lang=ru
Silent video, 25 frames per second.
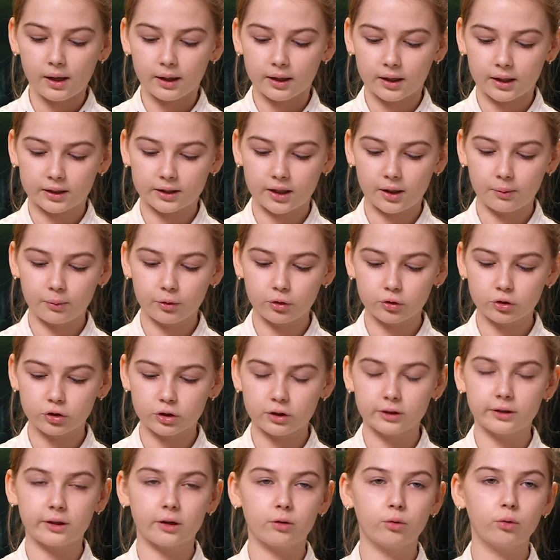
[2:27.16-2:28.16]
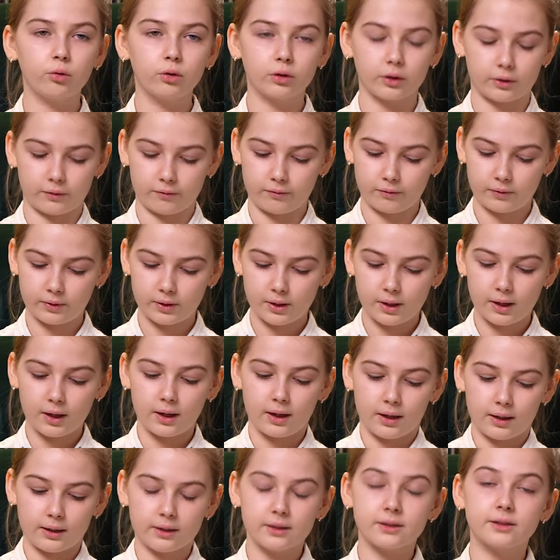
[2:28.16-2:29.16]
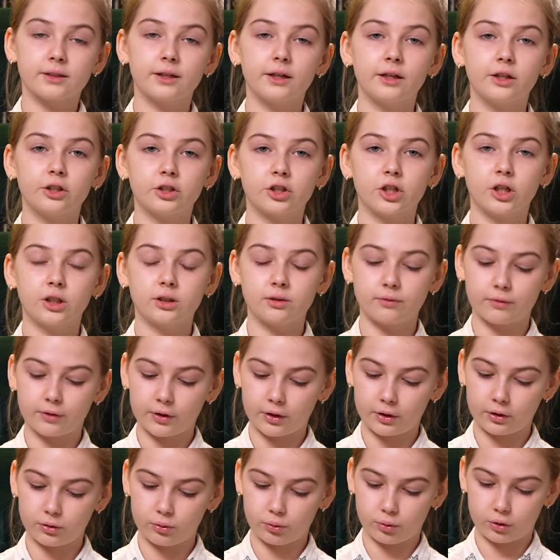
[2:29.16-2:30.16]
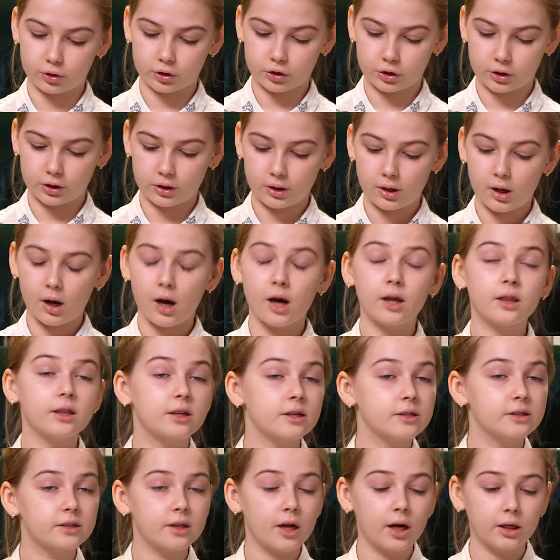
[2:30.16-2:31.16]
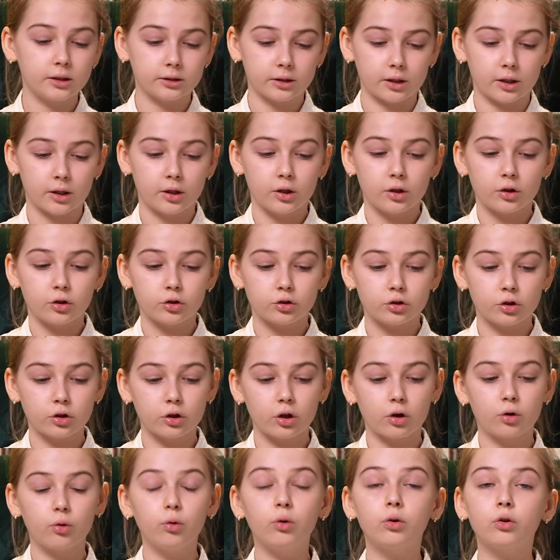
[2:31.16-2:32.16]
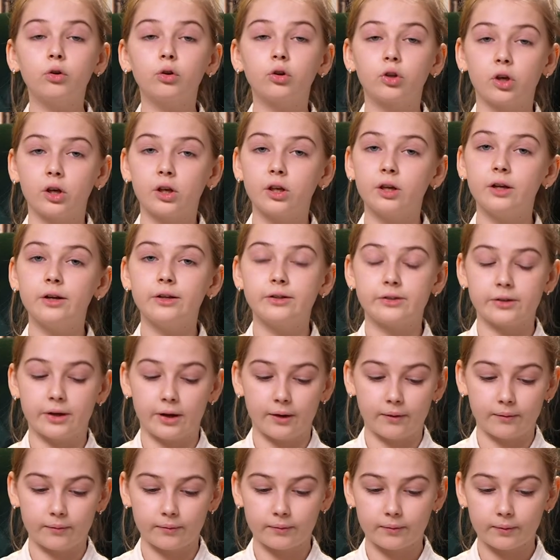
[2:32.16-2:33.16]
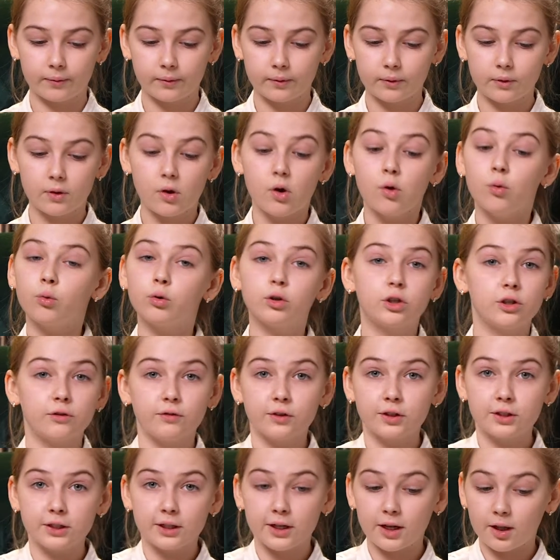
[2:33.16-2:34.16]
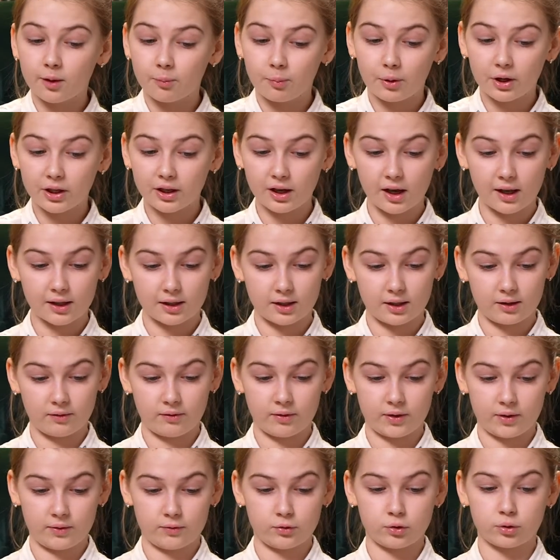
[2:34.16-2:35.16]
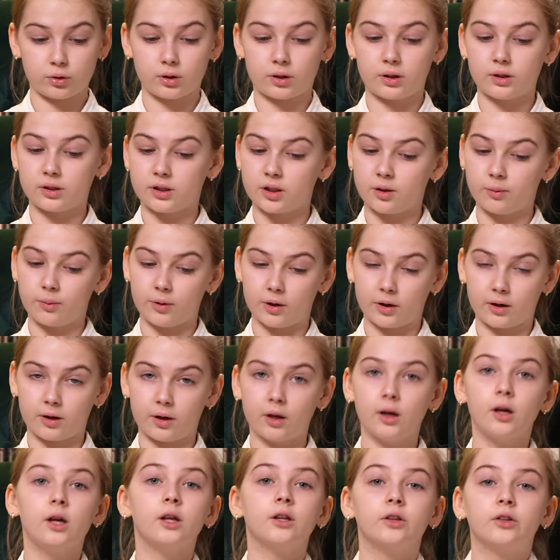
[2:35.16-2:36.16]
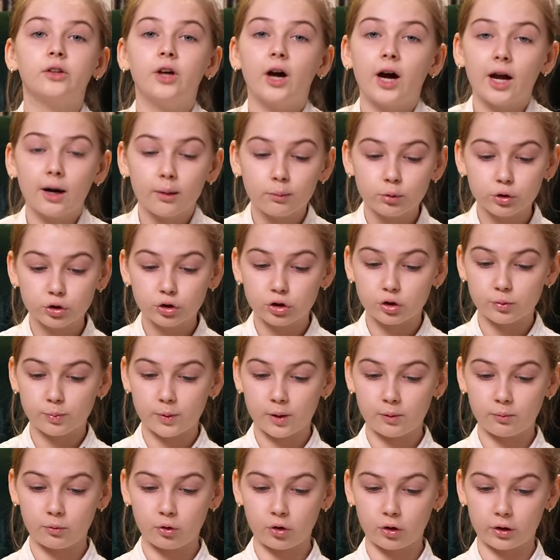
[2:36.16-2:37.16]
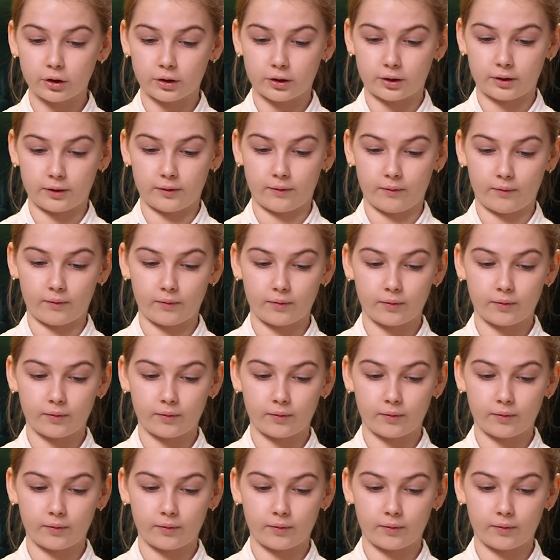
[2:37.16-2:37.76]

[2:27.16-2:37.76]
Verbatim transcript: Когда мы ужинали на кухне, Лиска лежала в коридорчике. Она знала, что на кухню ей нельзя. Удивительная понятливая все-таки собака, даром что с помойки.